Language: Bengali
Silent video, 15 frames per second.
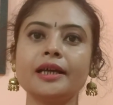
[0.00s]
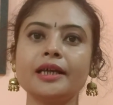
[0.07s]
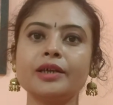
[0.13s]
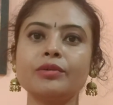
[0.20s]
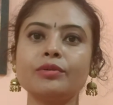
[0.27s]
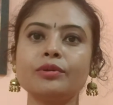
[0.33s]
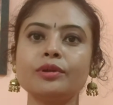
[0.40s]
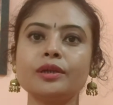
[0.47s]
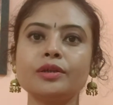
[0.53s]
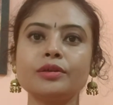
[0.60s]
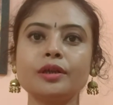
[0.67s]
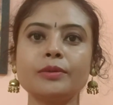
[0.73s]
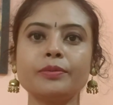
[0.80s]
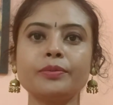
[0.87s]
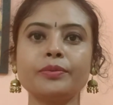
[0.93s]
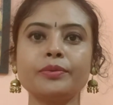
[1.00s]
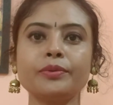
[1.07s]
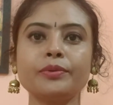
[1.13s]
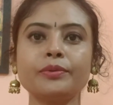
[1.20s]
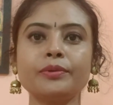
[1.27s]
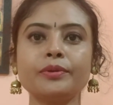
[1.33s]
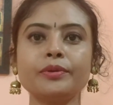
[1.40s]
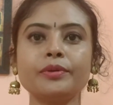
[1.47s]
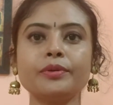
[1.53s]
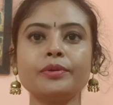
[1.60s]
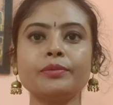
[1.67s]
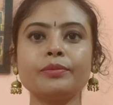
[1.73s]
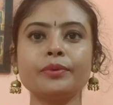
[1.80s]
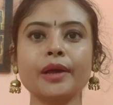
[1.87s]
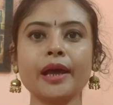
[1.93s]
একটি উত্তেজনাপূর্ণ
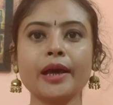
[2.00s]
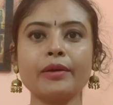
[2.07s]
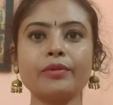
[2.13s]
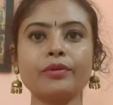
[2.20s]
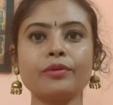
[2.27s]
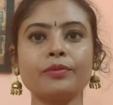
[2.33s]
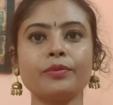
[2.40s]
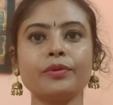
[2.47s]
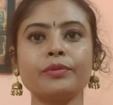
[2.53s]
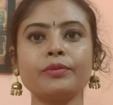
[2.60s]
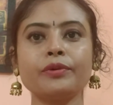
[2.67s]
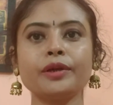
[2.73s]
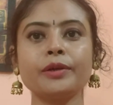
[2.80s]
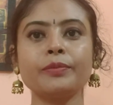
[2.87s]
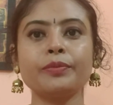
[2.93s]
একক ভ্রমণের